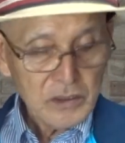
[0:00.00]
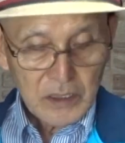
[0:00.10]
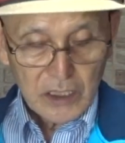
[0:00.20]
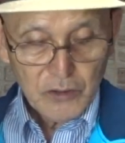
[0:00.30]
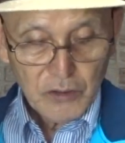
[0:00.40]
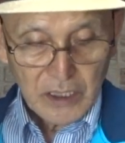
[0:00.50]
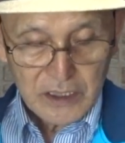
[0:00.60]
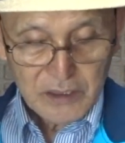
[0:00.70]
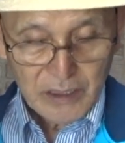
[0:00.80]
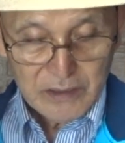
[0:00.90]
感動に
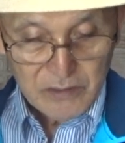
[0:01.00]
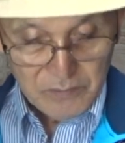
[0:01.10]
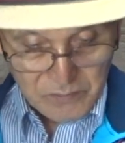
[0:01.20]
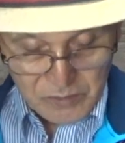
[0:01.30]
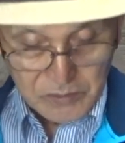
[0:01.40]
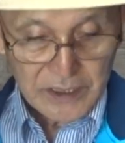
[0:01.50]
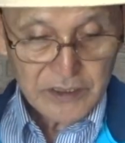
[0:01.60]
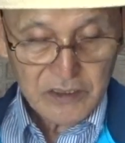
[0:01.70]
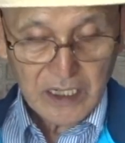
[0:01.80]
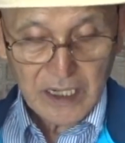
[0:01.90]
関しては詳
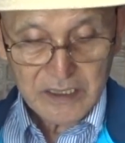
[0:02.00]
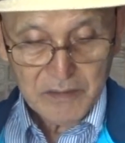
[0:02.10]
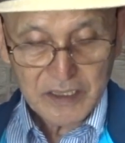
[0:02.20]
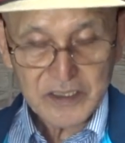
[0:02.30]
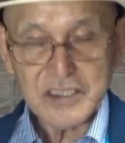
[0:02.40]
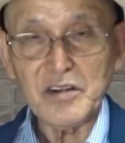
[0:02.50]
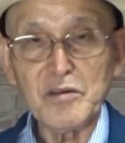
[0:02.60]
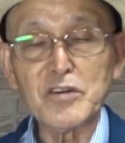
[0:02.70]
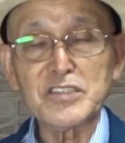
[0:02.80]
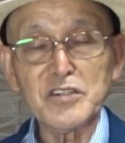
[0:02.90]
しく書かれてますし
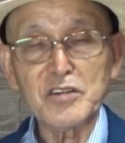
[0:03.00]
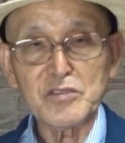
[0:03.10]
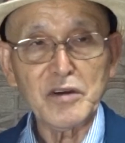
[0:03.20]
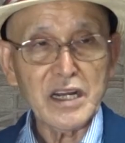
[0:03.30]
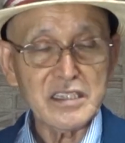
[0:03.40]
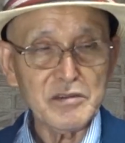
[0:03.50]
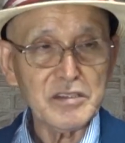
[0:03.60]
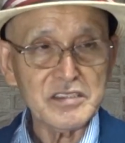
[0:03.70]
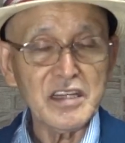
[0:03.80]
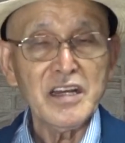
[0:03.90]
面白いことも書かれて
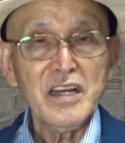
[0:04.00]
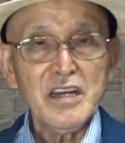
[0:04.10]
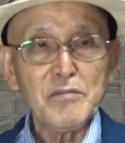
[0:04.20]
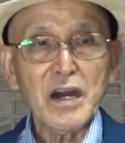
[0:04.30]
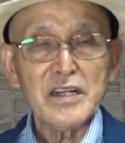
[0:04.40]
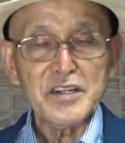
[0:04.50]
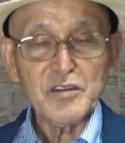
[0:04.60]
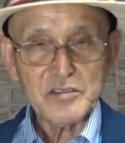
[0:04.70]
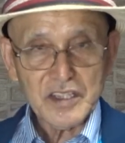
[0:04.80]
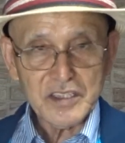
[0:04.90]
ますし、まあ、理
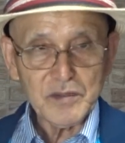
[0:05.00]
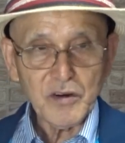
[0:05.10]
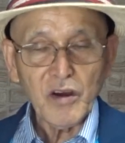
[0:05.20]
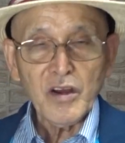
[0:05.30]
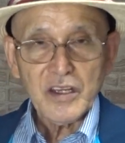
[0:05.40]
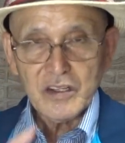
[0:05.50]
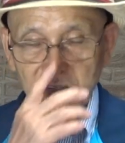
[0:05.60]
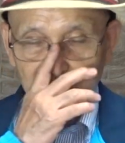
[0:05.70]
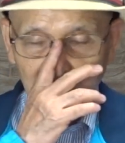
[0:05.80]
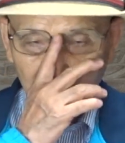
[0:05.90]
論的にもい
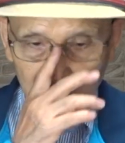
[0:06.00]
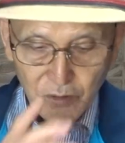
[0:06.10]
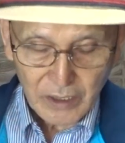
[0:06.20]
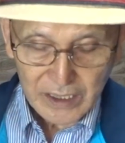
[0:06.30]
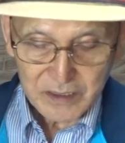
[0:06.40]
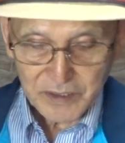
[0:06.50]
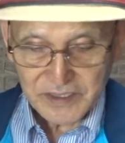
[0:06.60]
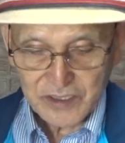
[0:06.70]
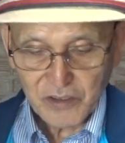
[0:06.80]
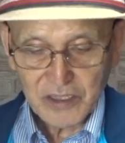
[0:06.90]
ろんなことを書かれてま
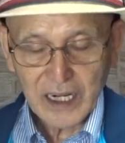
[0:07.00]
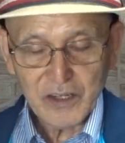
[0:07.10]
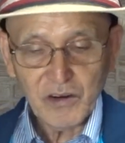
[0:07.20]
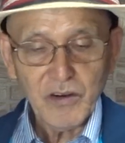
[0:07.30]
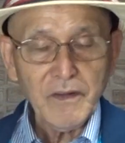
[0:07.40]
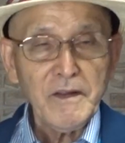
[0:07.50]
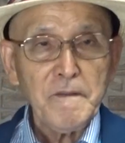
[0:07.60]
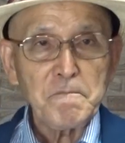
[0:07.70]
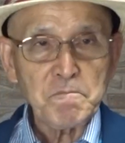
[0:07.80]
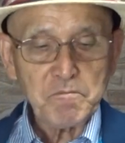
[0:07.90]
すがその中の、
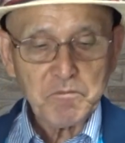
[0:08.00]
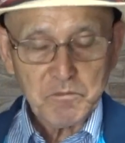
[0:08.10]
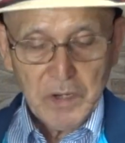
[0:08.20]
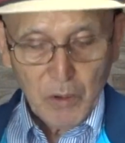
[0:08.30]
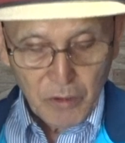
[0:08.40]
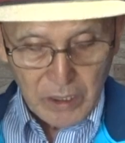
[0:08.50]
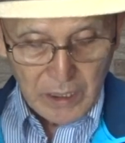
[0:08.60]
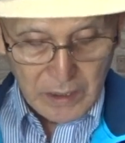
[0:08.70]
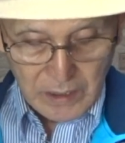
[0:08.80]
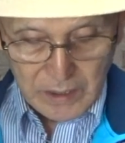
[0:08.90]
うんまあ、これ
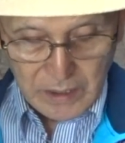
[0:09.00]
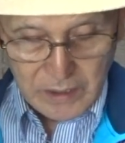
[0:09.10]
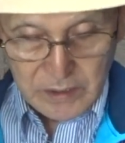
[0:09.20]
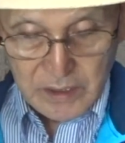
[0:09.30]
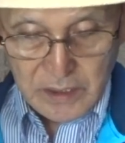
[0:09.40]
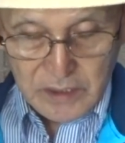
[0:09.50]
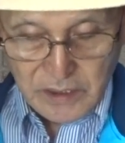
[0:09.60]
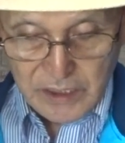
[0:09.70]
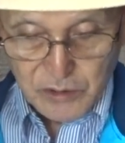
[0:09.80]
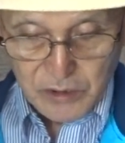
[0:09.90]
が
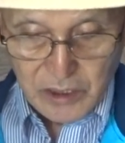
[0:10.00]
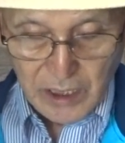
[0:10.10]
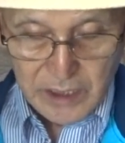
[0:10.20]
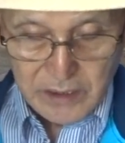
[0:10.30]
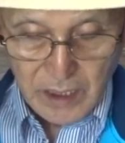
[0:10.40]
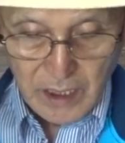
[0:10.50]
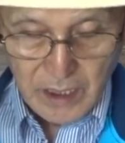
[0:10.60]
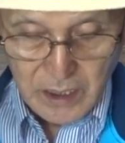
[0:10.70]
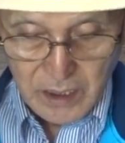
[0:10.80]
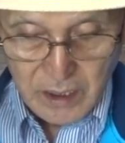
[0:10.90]
最初に書かれ
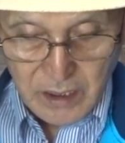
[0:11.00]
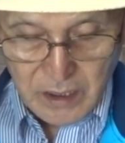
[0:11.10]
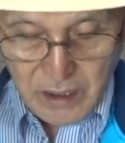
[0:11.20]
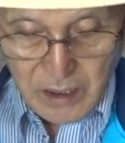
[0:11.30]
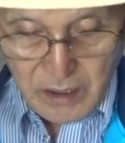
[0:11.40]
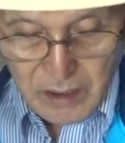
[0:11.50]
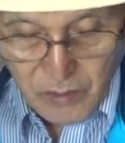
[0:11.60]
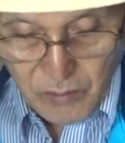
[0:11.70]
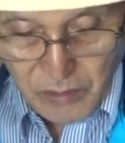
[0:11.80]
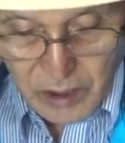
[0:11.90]
た
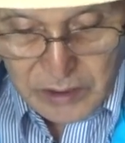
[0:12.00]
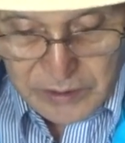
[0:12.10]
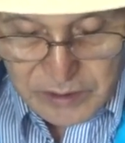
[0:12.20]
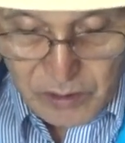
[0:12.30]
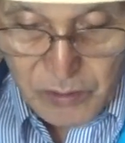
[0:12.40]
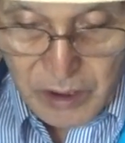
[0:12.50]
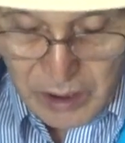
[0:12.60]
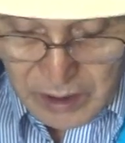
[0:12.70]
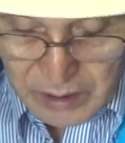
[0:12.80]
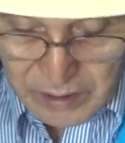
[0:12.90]
本がですねこれが